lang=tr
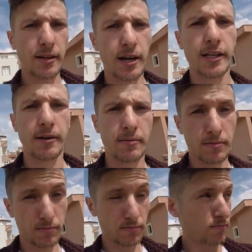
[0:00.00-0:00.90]
Hadi.
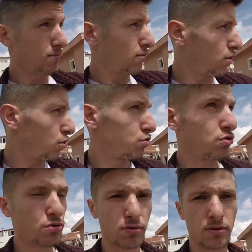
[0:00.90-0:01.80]

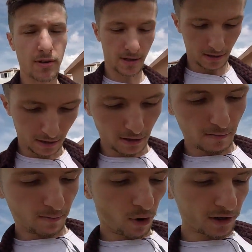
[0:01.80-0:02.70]
Görüşürüz.
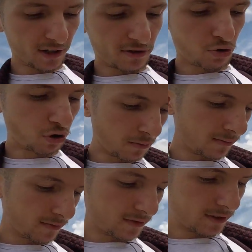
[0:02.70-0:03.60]
Bu arada nasıl tişörtüm?
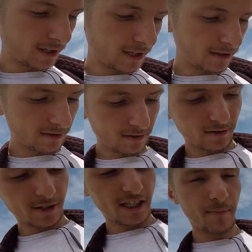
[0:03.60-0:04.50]

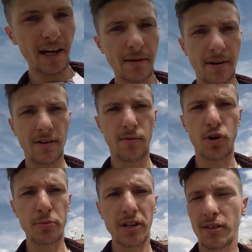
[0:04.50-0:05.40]
Spiderman.
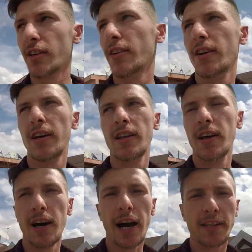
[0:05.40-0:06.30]
Hoşuma gitti.
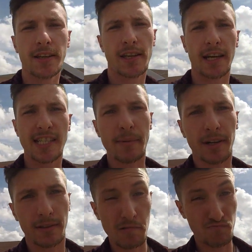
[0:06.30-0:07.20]
Haydi kendinize
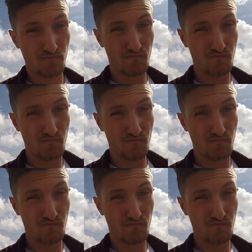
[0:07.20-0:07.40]
bakın.